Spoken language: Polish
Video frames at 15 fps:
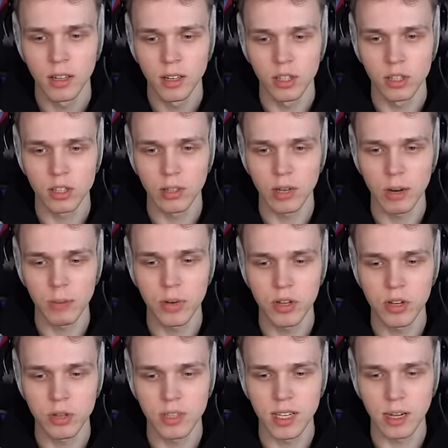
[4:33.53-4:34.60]
I zostało nam
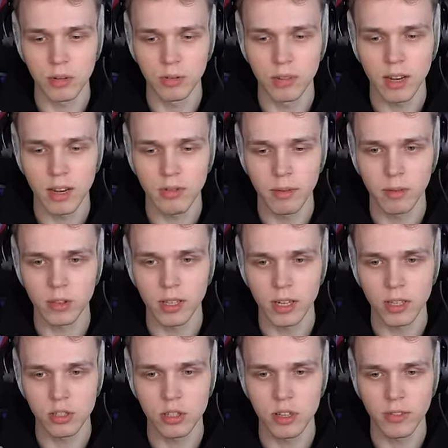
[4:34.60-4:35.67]
50 sekund, ja nie wiem
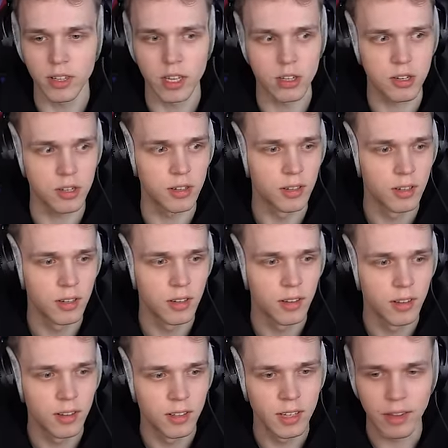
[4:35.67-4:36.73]
totalnie co, co się wydarzy.
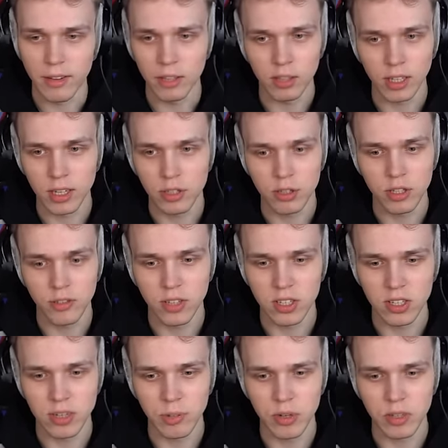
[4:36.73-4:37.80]
Nie wiem totalnie co się
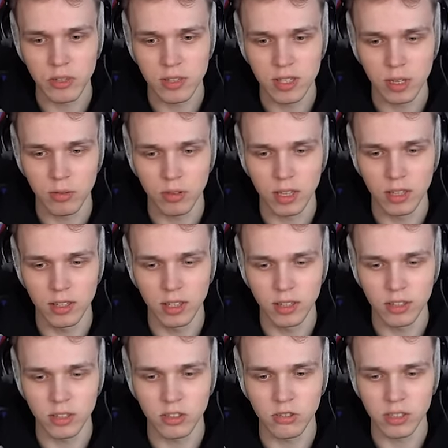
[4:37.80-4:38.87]
wydarzy za 50 sekund.
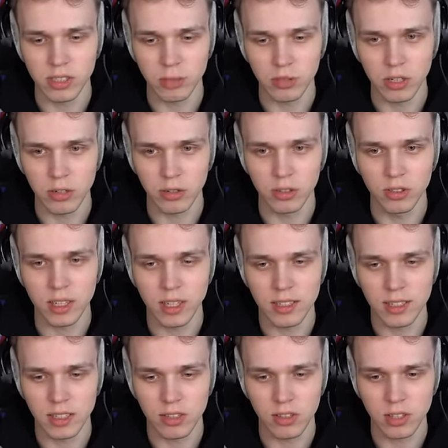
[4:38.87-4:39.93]
Ten, ten czas nam się jakoś
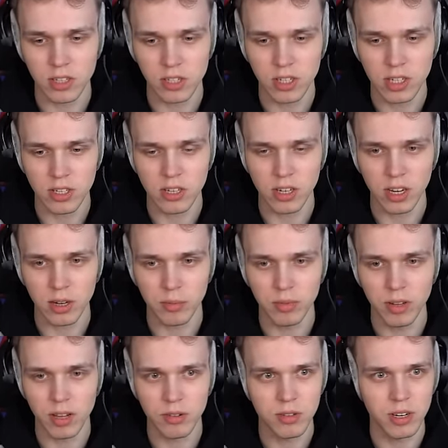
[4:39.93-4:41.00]
dodaje za, co jakiś czas, czy jak?
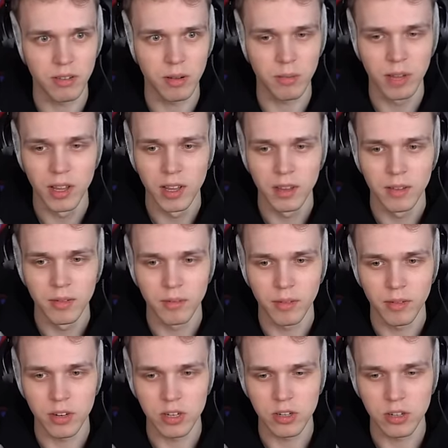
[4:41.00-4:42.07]
Bo ja już nie wiem.
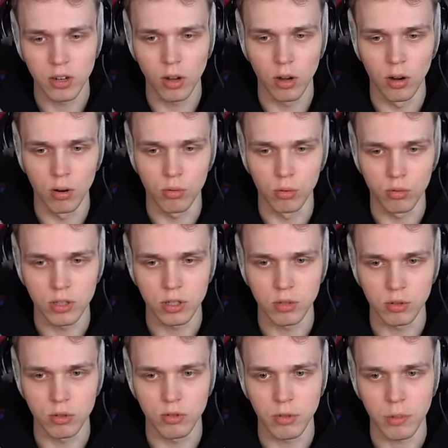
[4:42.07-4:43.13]
Mam wrażenie, że... O kurczę,
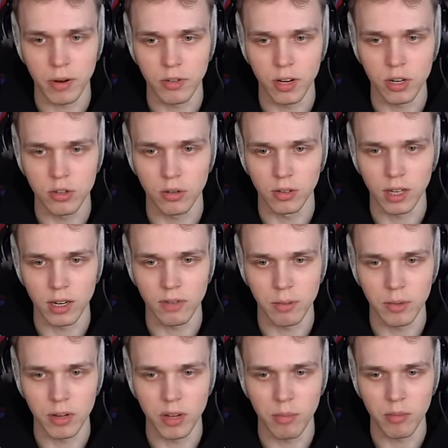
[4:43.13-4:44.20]
co tu się wyprawia? Dlaczego ta lawa
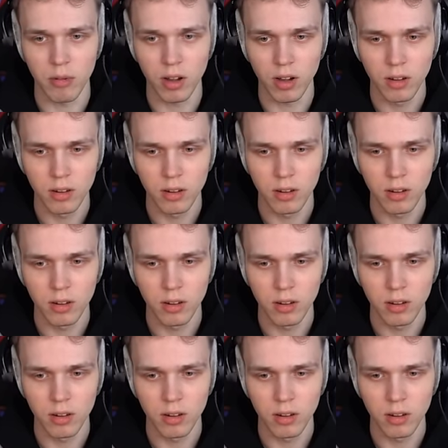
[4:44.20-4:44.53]
mnie nie biła?